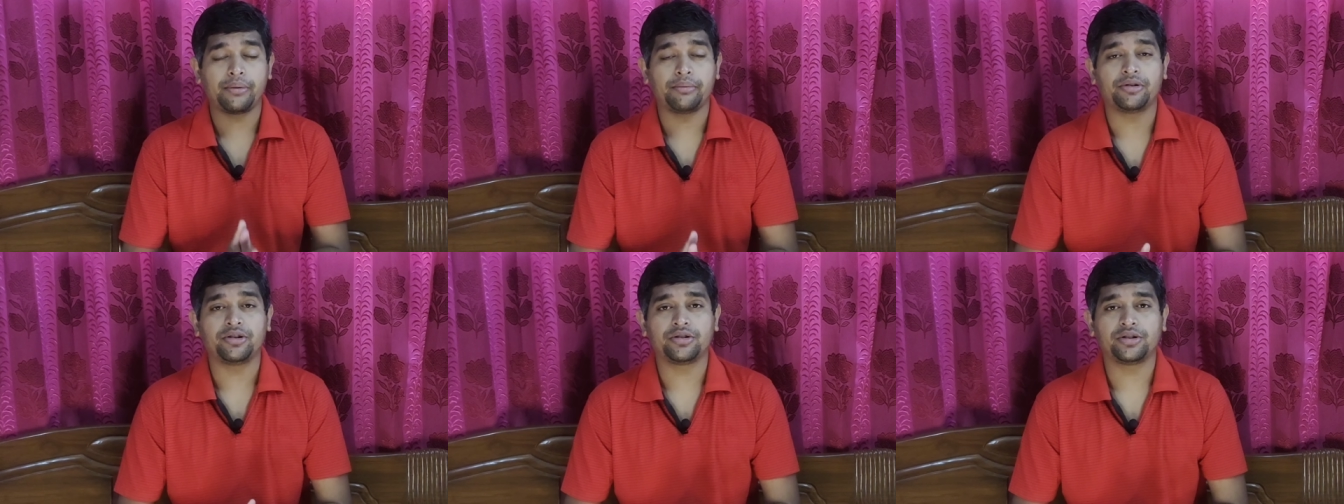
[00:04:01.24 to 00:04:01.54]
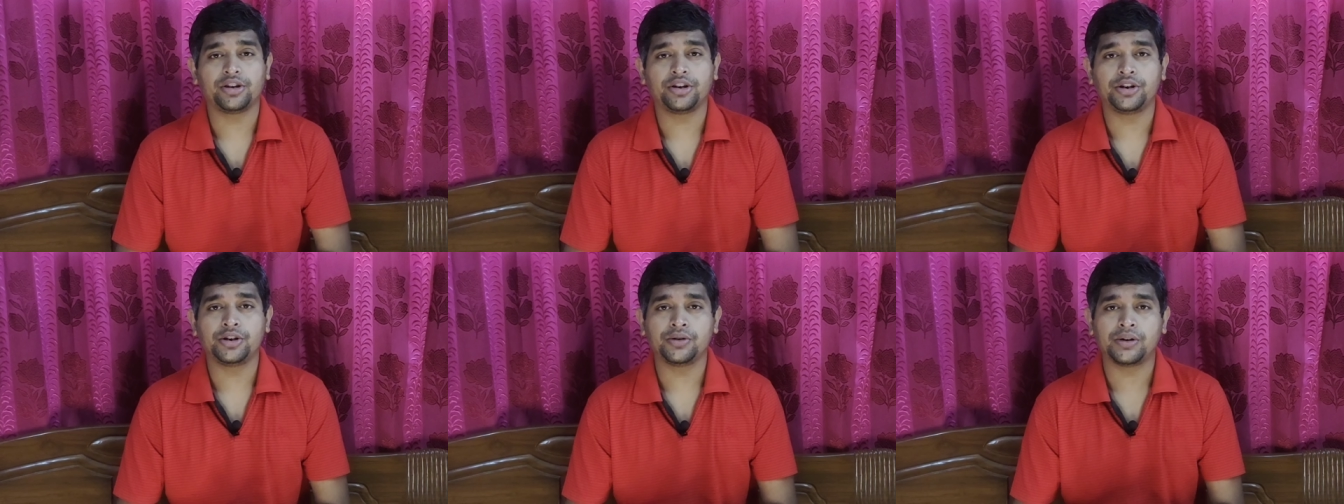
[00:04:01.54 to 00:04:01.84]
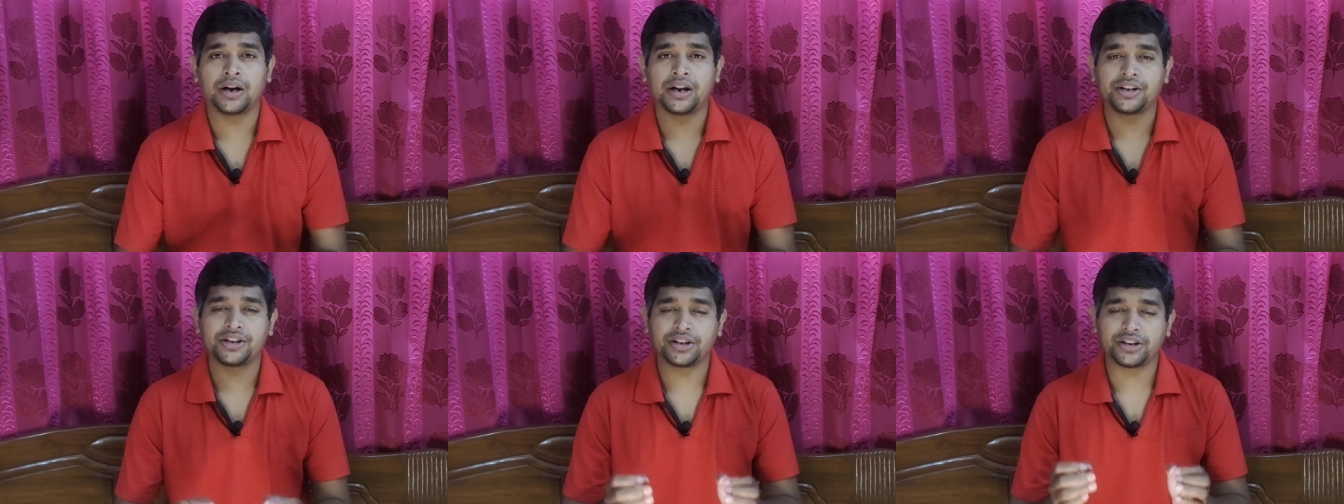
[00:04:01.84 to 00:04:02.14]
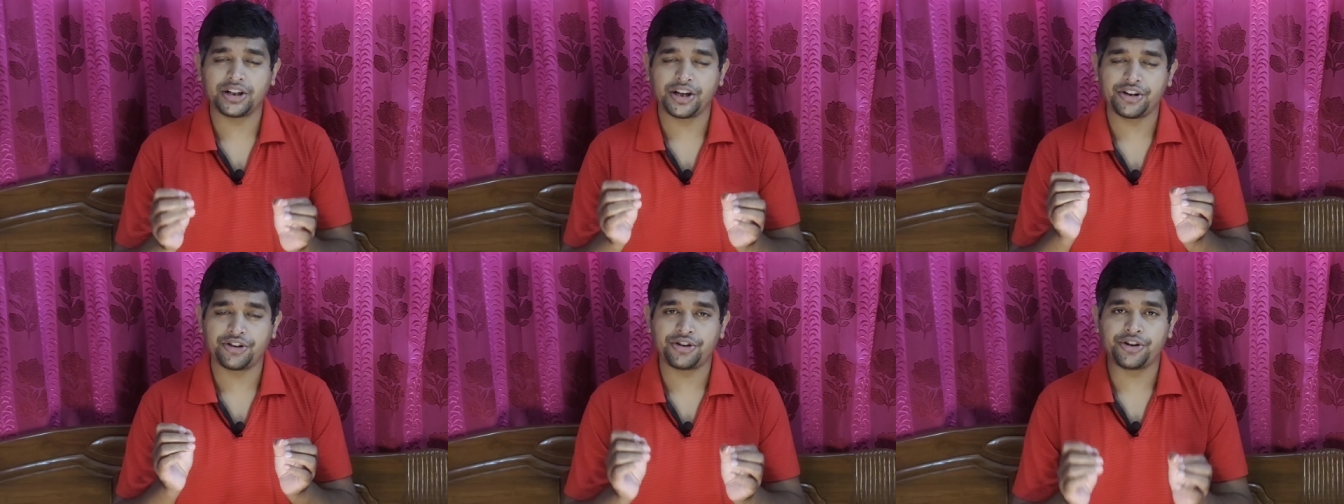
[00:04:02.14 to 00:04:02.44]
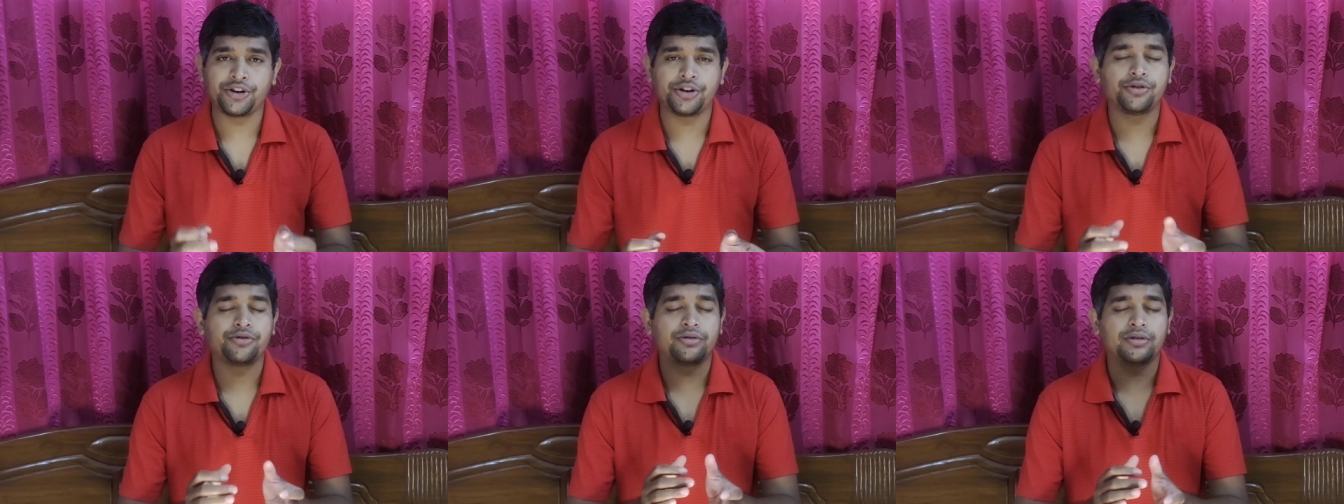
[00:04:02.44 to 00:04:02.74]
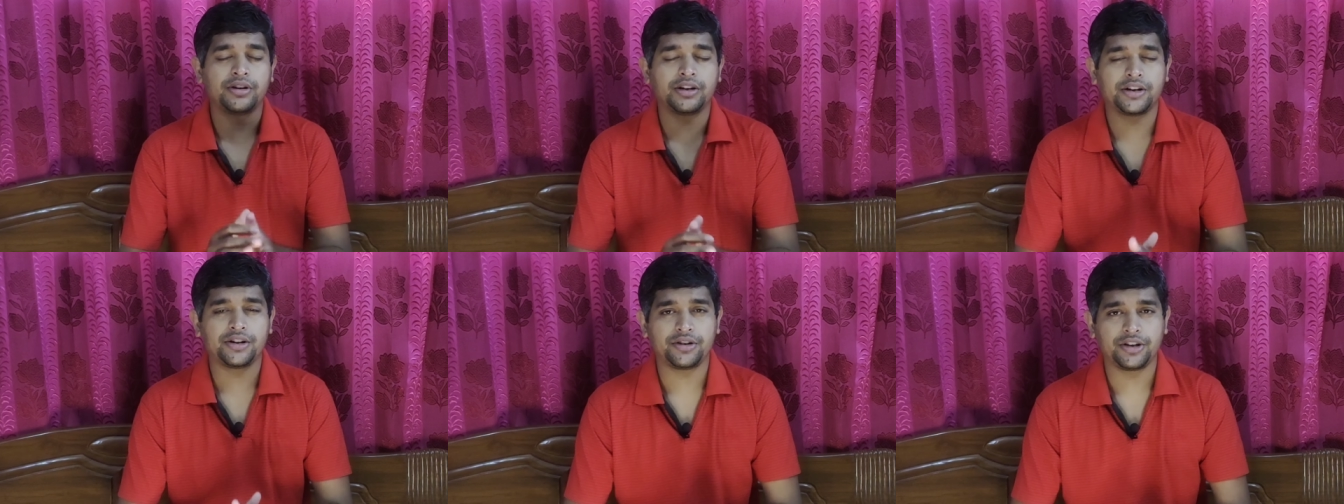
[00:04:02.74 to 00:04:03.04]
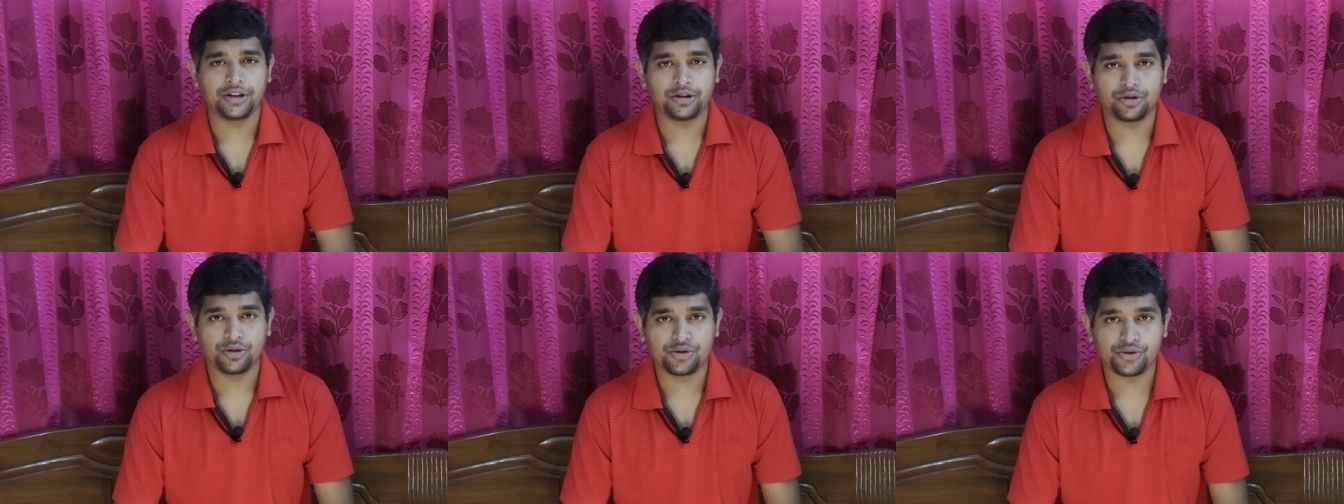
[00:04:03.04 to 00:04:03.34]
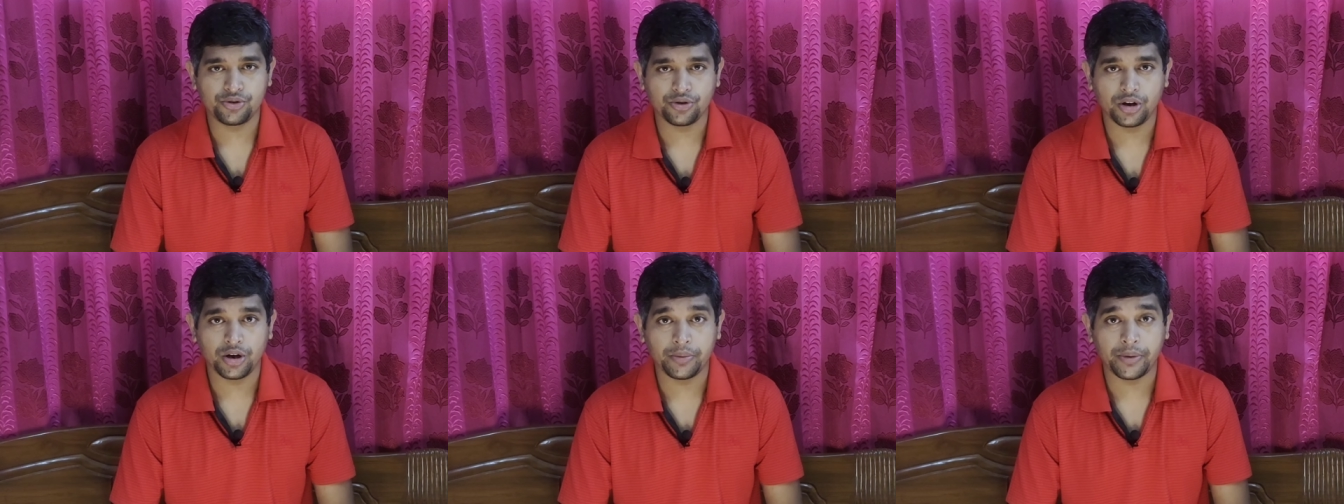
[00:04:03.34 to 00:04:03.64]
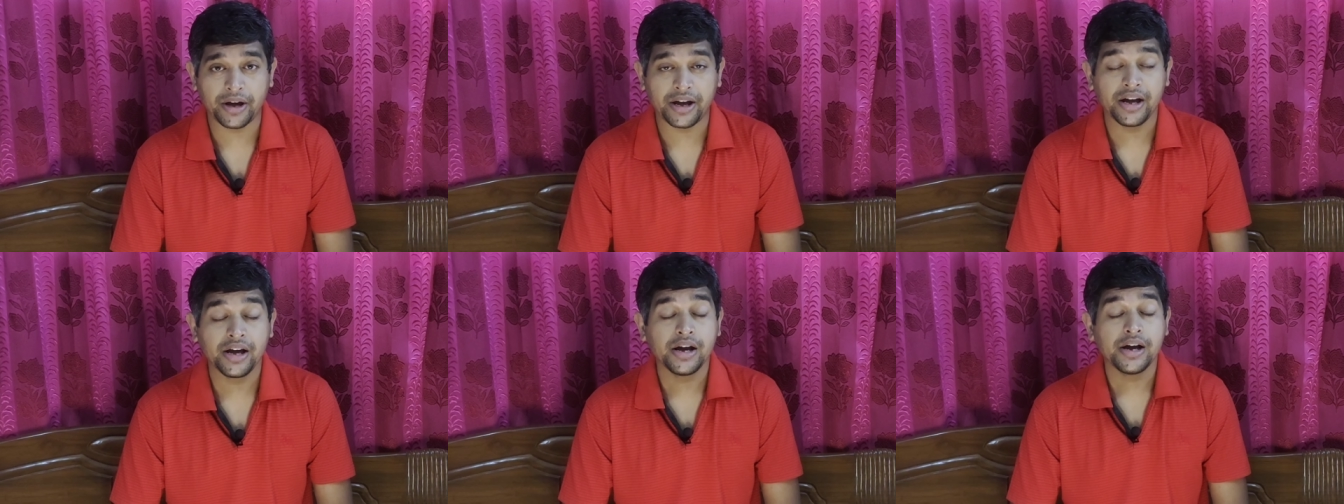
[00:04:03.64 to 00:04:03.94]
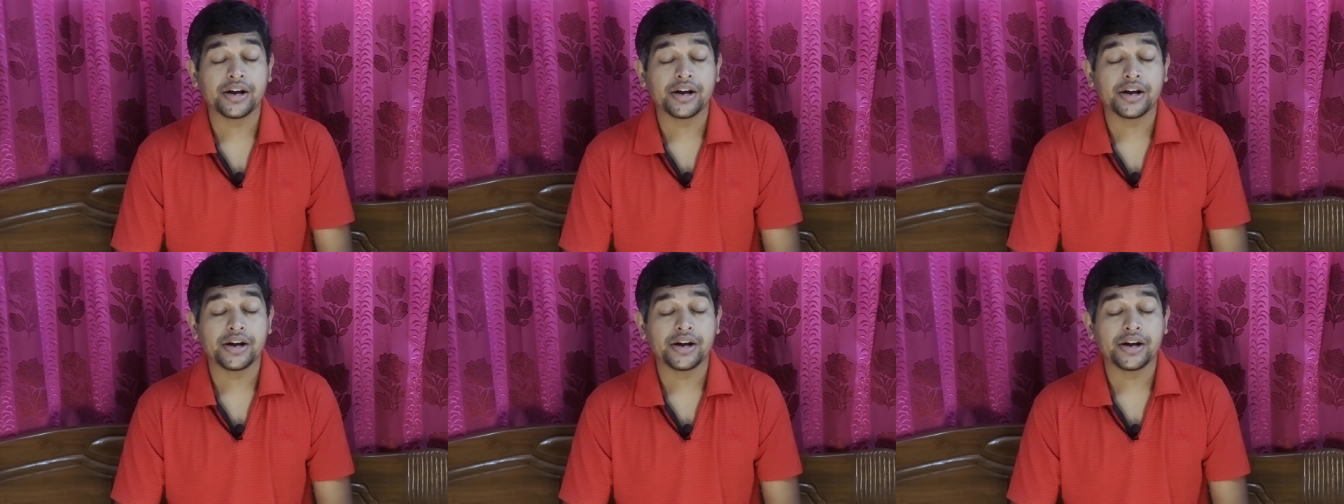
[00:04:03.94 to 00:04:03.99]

যেমন শিডিউল আছে সেই শিডিউলে কিন্তু চলবে